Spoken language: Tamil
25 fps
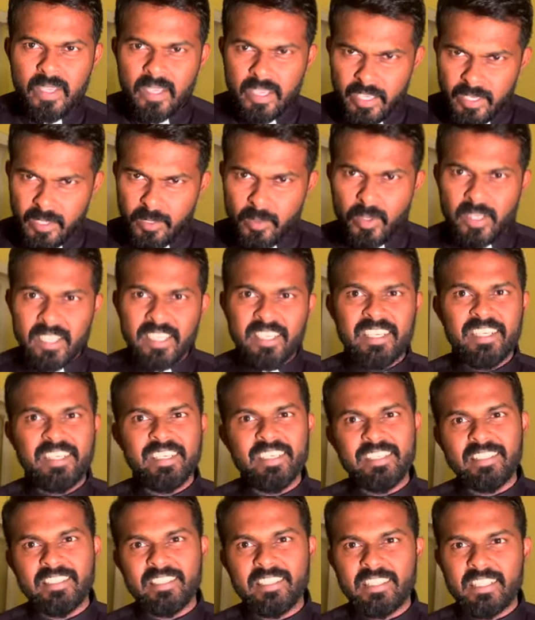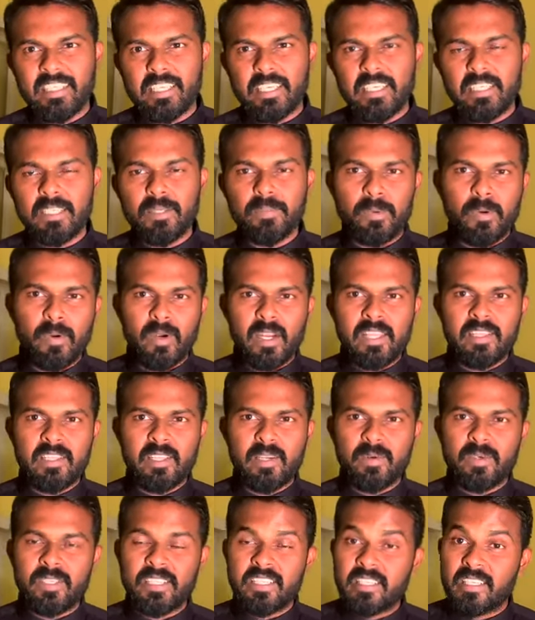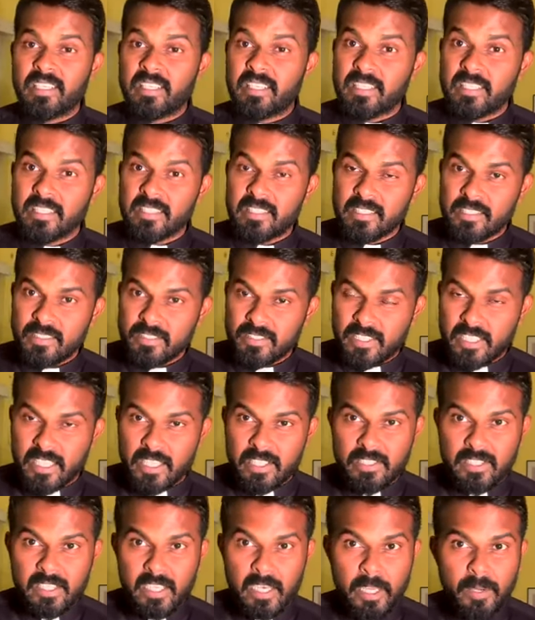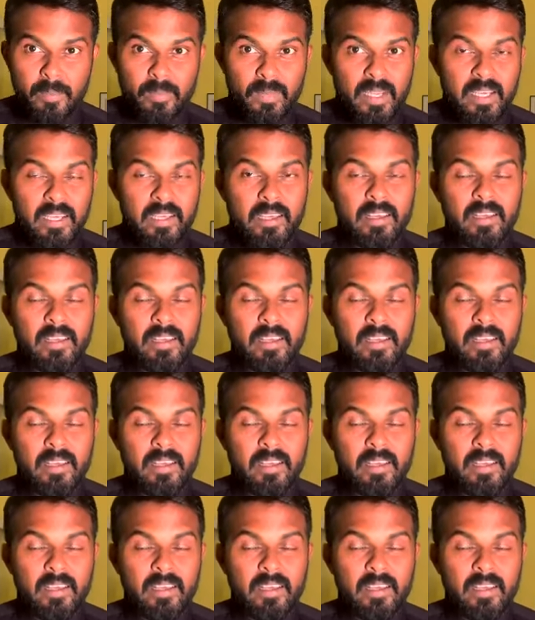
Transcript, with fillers: இன்னும் ஒன்று ரெண்டு இருக்குது போலந்தில் ஒன்று இருக்குது ஜெருசலேமில்